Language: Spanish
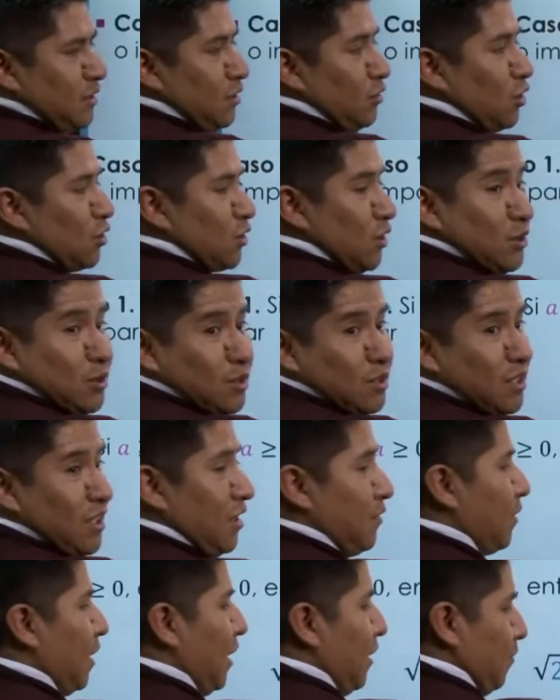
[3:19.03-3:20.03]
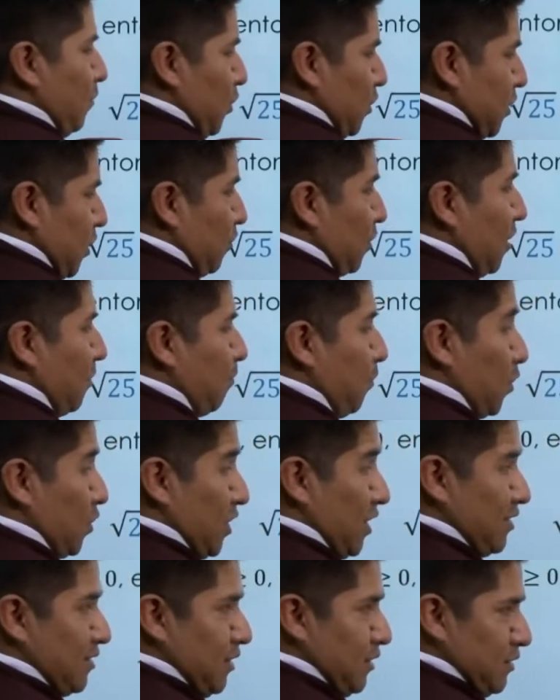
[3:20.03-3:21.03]
Si nosotros elevamos a una
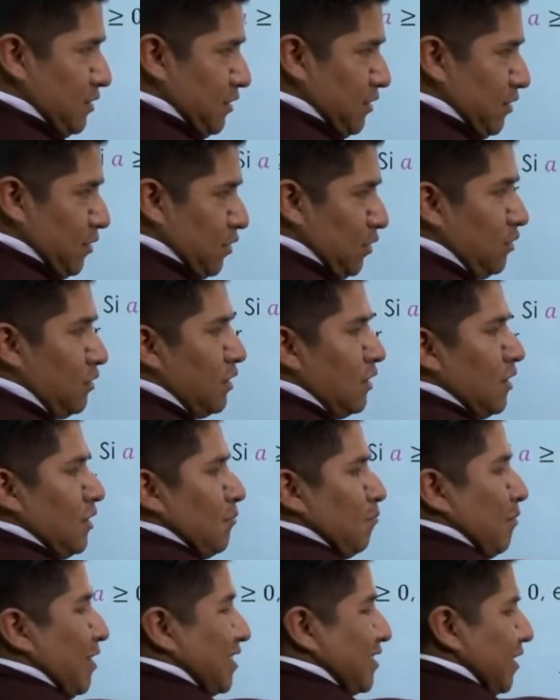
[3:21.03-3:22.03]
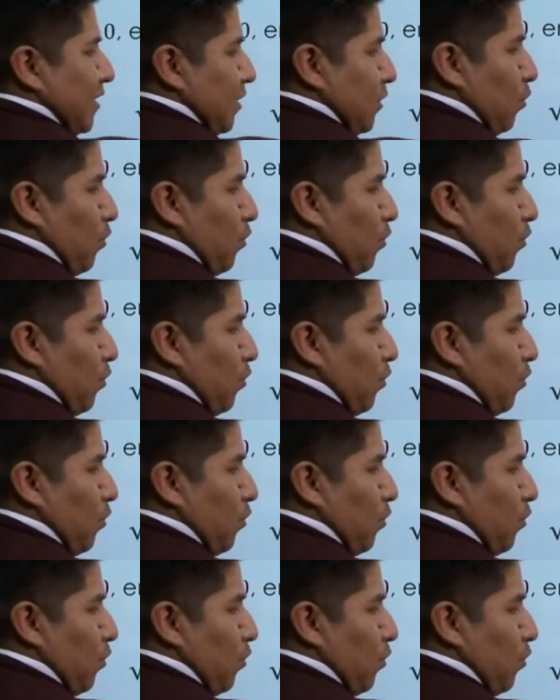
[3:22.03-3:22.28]
potencia 5, va a ser